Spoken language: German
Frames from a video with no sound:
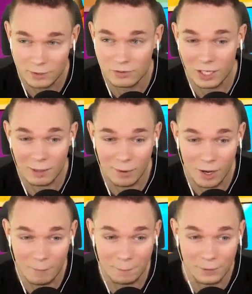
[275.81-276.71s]
mit dem
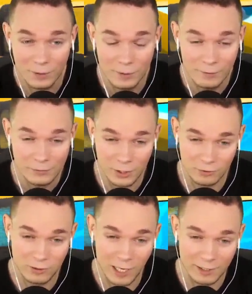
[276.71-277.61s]
ab?
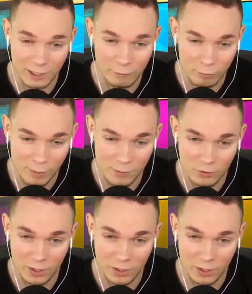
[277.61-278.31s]
Der slidet einfach mal mit